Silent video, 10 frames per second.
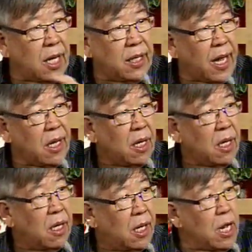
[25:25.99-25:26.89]
今天
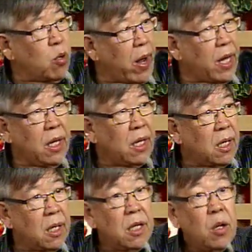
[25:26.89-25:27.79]
林观音
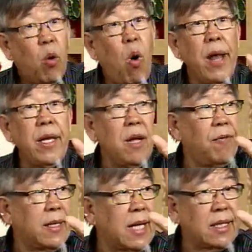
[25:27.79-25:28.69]
欢迎
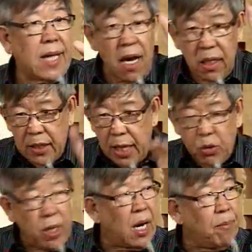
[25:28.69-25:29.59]
发展商得
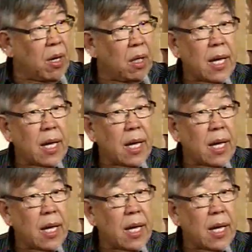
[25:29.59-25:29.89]
罪人民，